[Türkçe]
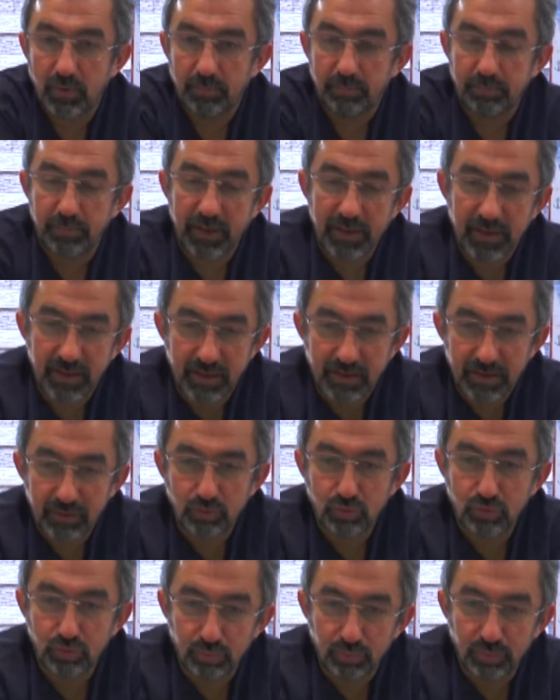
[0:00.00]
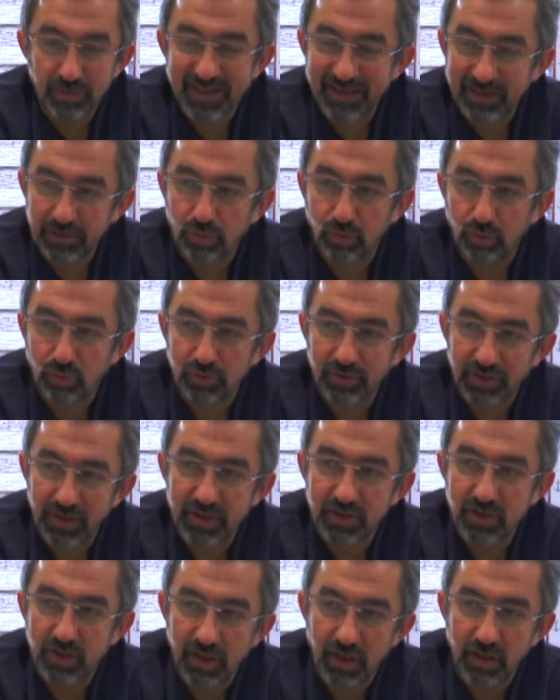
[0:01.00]
belirli durumlarda
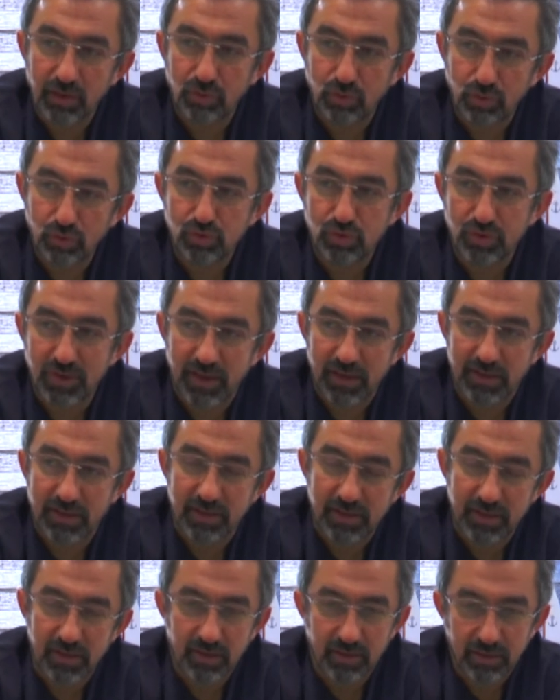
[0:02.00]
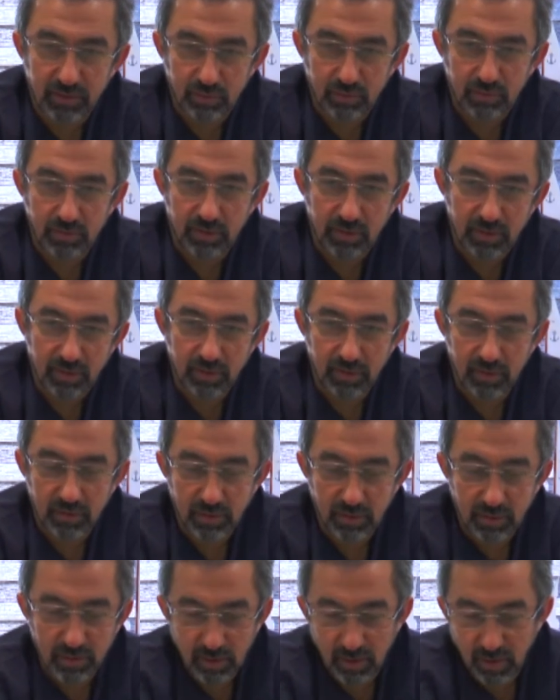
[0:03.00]
ortaya çıkan göğüs ağrısına e,
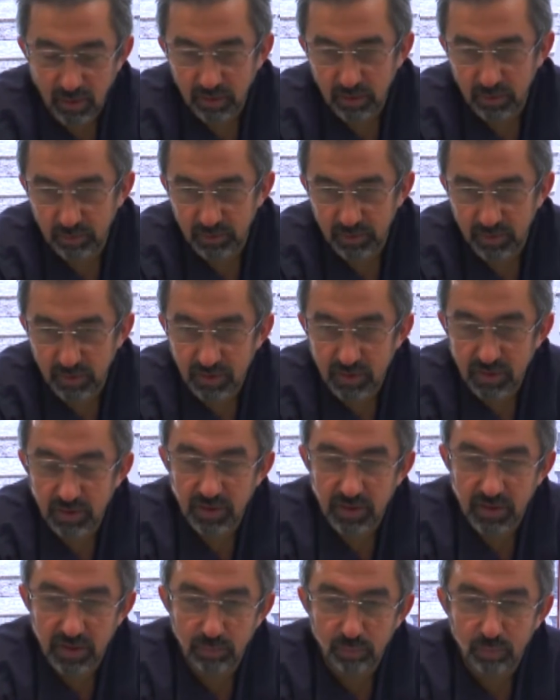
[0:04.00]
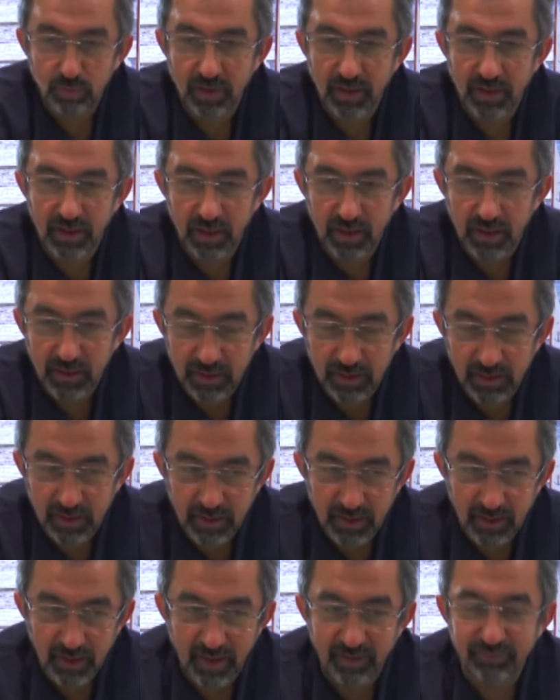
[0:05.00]
anlamı taşır ki bu
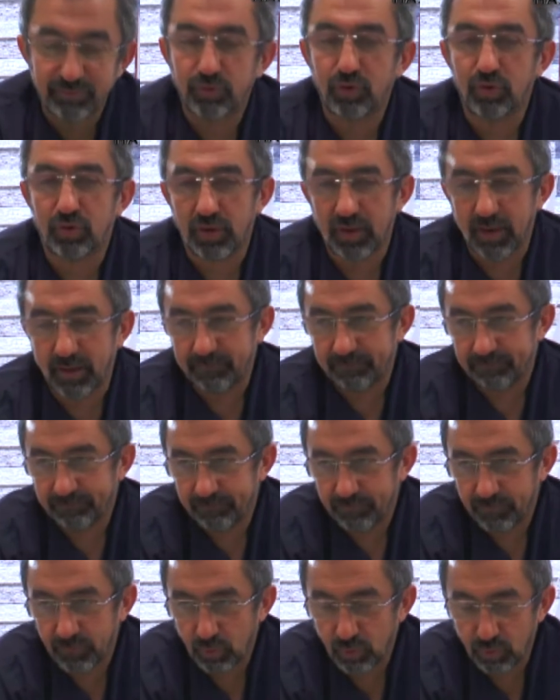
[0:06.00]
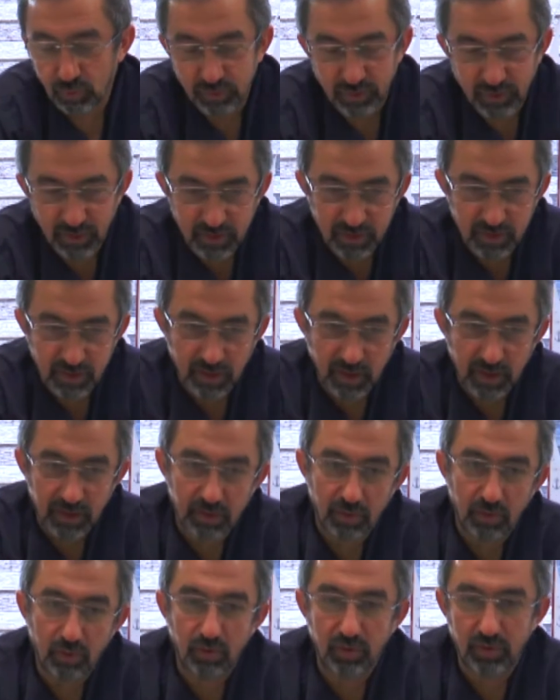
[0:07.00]
genellikle de eforla ortaya çıkar.
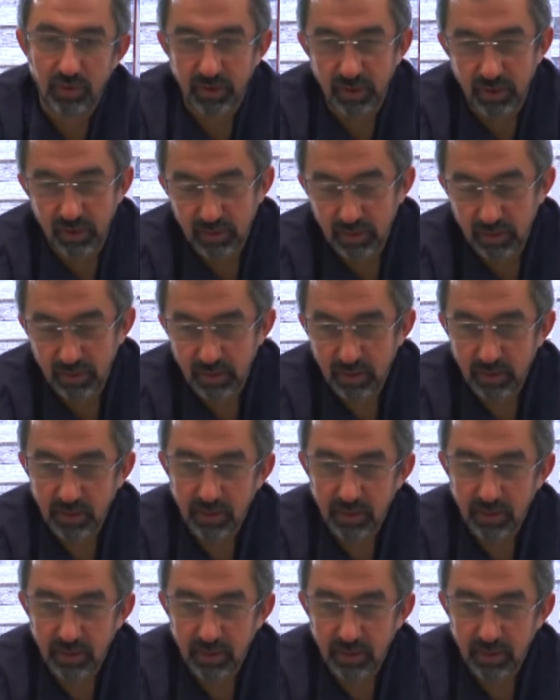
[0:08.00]
Örneğin